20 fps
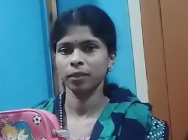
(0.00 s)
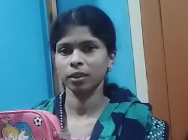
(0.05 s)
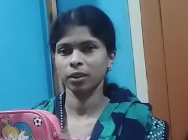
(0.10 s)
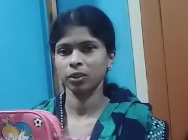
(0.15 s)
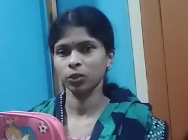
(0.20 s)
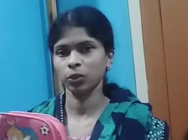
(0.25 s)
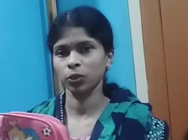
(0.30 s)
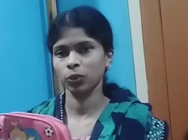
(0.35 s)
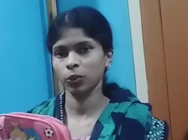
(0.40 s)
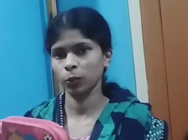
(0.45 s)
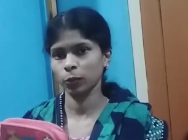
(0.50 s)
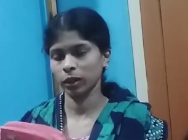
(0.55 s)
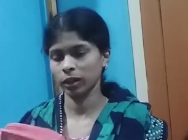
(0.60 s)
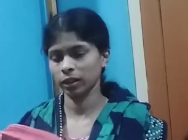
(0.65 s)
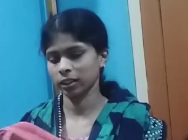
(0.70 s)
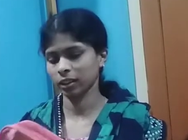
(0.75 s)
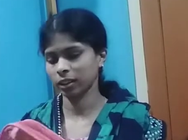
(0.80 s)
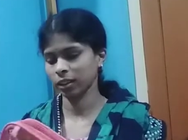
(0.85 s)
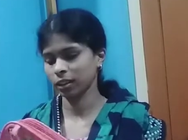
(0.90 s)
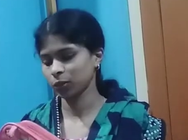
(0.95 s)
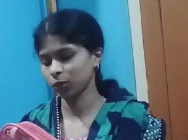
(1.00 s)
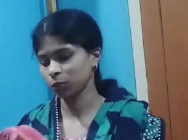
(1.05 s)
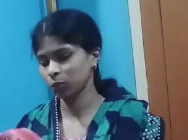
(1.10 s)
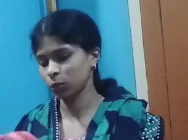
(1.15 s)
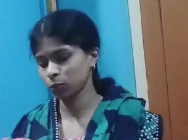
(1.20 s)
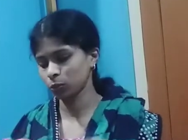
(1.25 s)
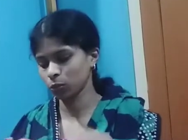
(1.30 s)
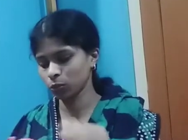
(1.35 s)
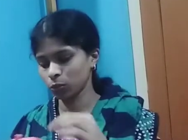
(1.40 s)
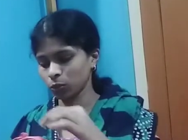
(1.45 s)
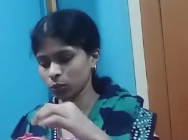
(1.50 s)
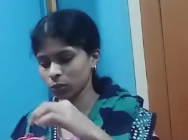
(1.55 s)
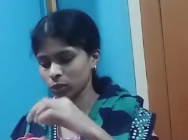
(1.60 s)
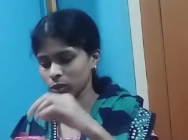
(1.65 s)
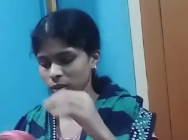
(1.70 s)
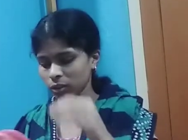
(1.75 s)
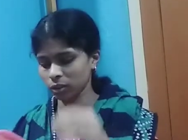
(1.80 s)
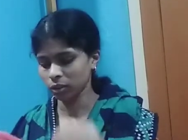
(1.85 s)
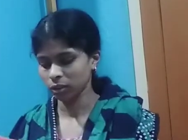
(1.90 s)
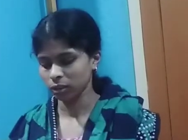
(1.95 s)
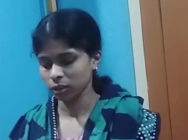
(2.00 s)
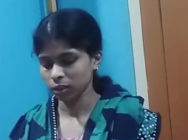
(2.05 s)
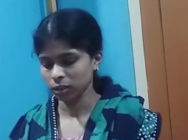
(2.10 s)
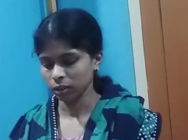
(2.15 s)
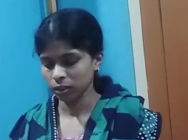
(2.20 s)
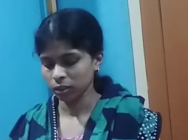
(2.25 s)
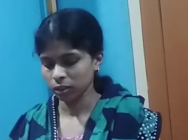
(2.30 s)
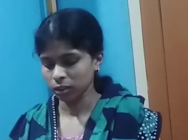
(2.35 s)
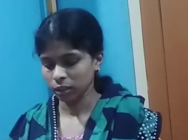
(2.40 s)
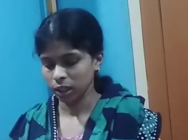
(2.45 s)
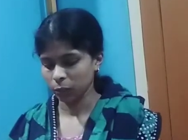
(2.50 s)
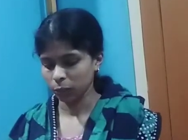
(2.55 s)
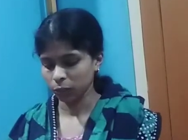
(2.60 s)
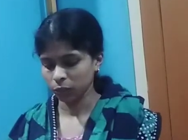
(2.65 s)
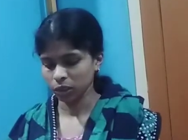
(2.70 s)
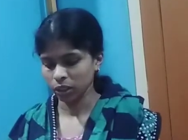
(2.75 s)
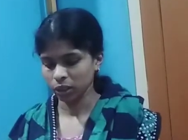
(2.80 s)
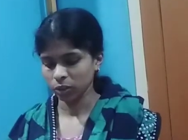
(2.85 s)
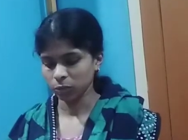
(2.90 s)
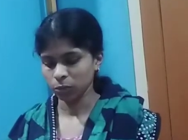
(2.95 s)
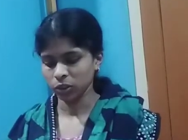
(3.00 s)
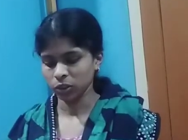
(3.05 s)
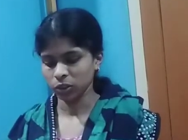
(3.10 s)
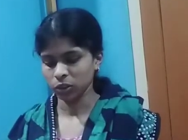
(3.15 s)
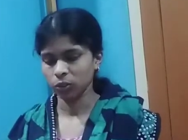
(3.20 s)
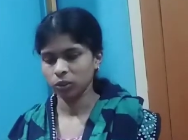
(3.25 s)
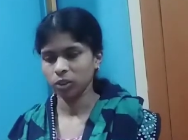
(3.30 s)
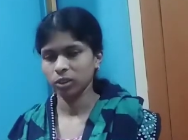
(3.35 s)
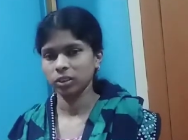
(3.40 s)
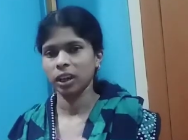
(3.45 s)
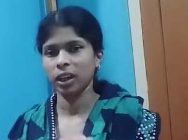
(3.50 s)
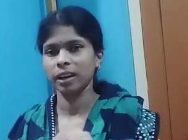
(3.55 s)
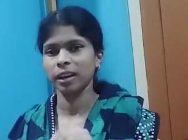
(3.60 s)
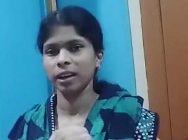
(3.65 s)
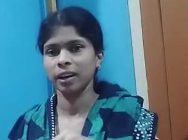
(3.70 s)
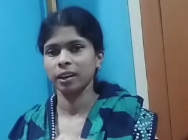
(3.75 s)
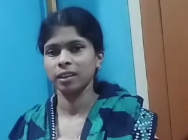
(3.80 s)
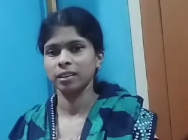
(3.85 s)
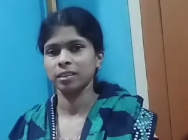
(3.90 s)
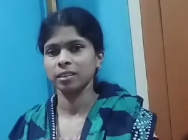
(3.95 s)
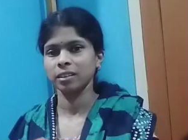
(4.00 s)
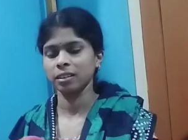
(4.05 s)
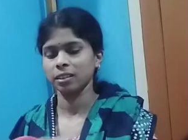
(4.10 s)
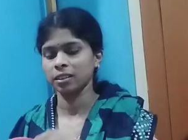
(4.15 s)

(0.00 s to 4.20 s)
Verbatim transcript: ছোট্ট ব্যাগটা কিন্তু খুব সুন্দর এর মধ্যে বেশ কিছুটা জায়গা আছে